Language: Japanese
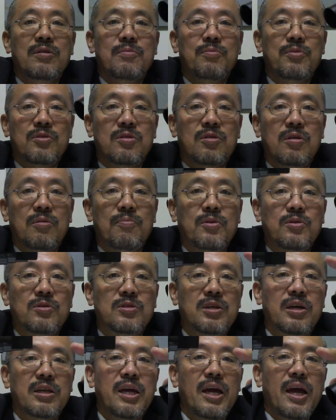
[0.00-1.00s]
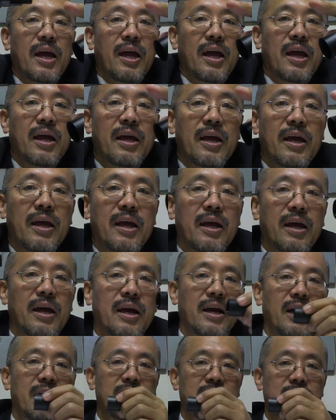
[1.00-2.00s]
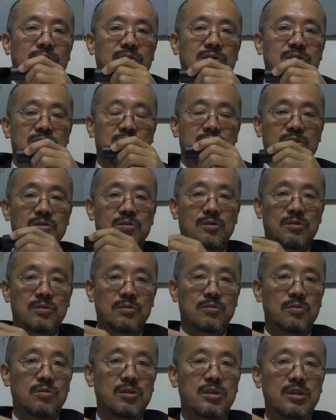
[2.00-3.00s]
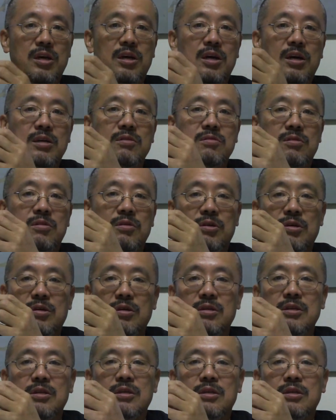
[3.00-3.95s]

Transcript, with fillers: にぶっといポスカで書いてるんですけど、これで書くと、